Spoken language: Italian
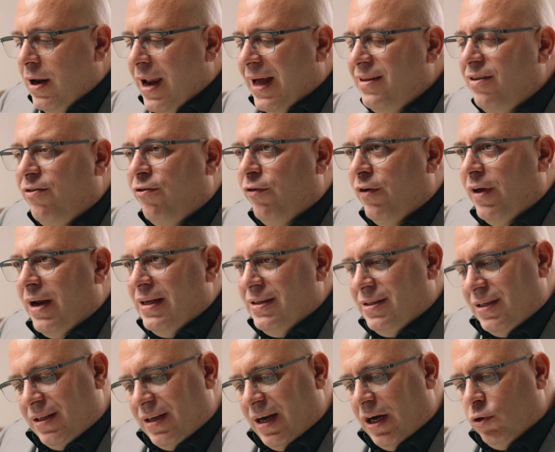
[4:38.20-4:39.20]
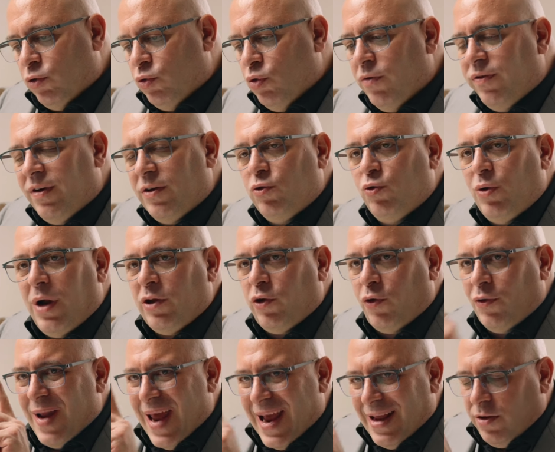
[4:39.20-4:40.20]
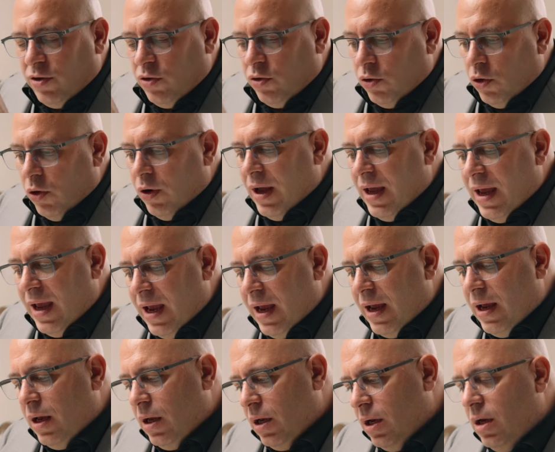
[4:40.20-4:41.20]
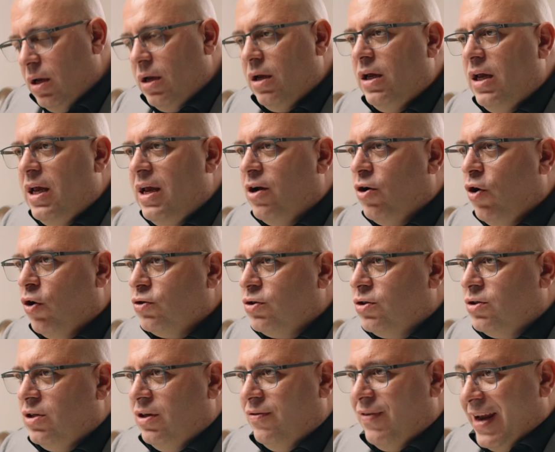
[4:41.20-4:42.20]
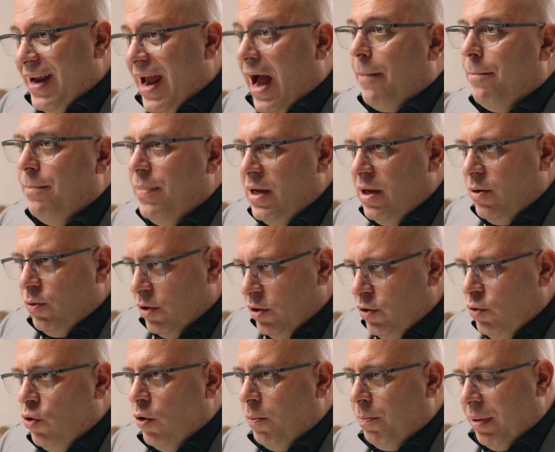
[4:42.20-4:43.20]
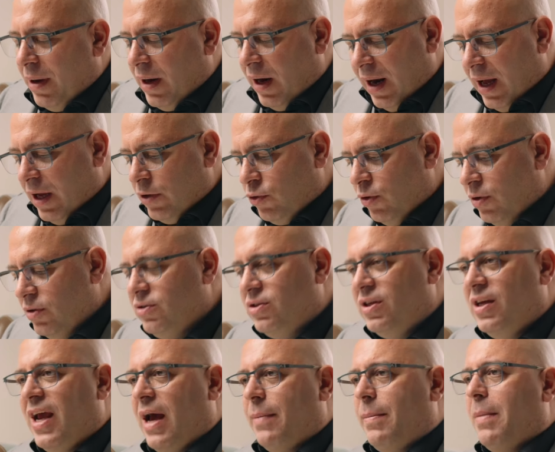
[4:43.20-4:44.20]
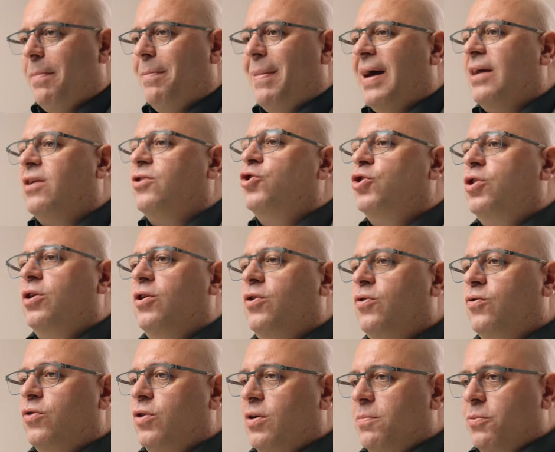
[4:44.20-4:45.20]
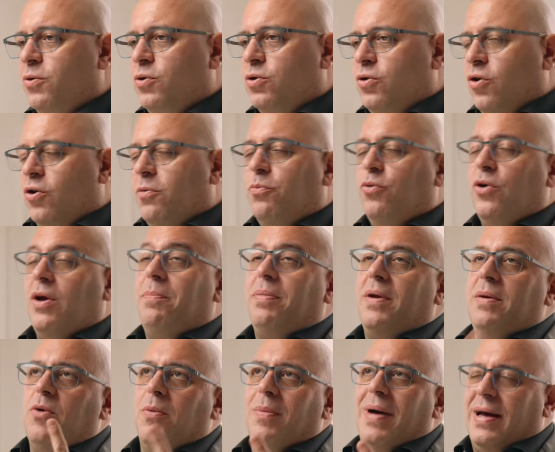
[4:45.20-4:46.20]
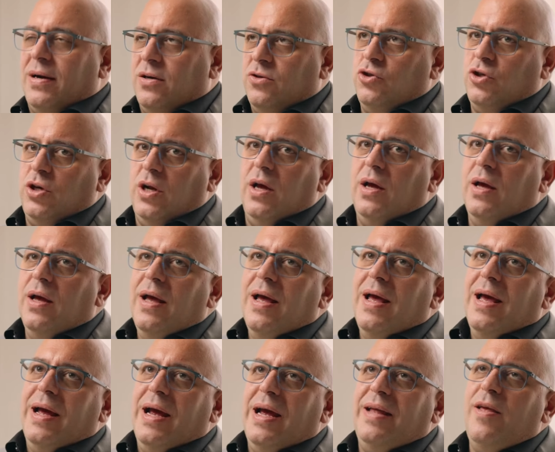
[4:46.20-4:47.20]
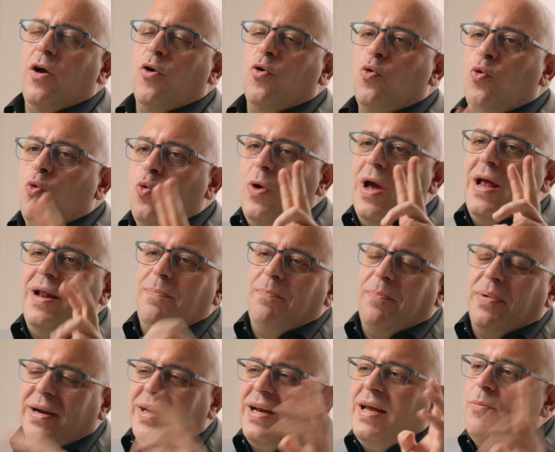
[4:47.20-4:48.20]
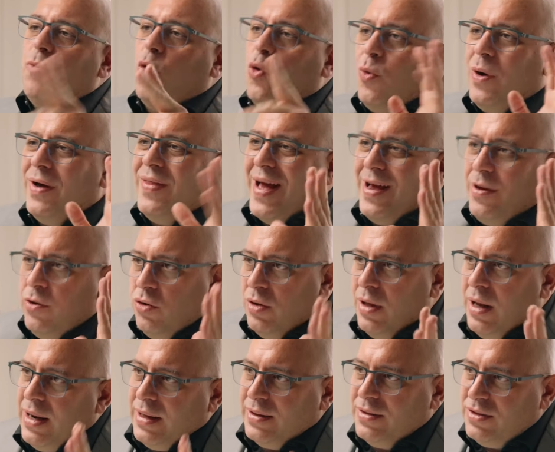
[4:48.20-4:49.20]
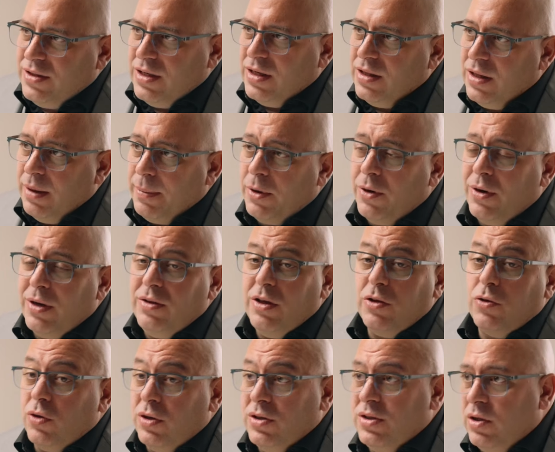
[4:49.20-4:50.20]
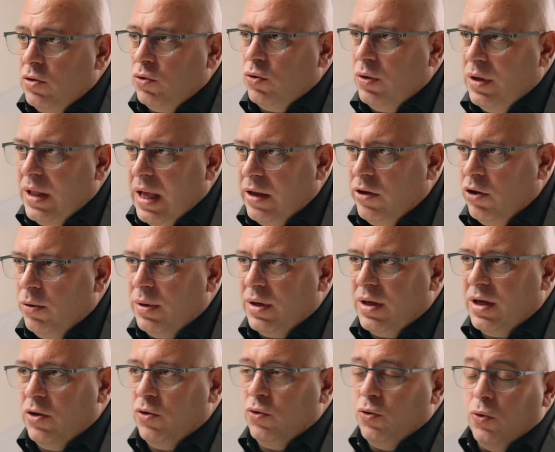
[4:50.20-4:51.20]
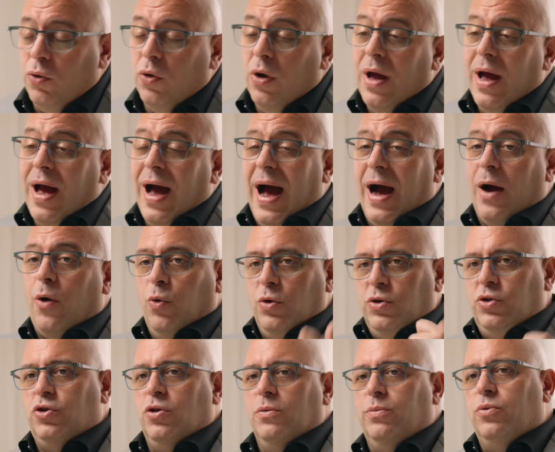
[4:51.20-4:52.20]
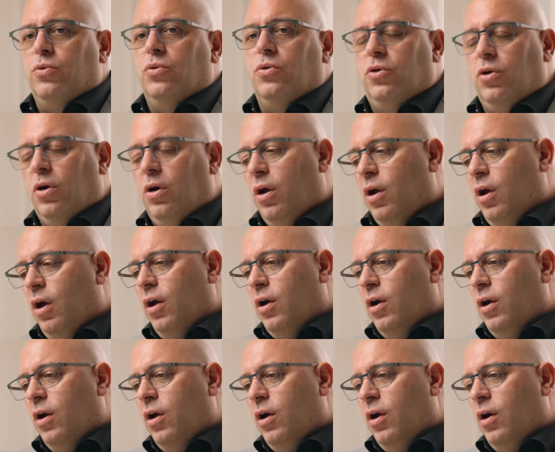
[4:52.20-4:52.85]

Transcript: La differenza tra il tuo fatturato netto e i costi variabili, quelli di cui ho parlato, si chiama margine di contribuzione oppure primo margine ed è, un, è il primo guadagno dell'azienda, ma non è detto che sia il tuo guadagno perché tu a questo punto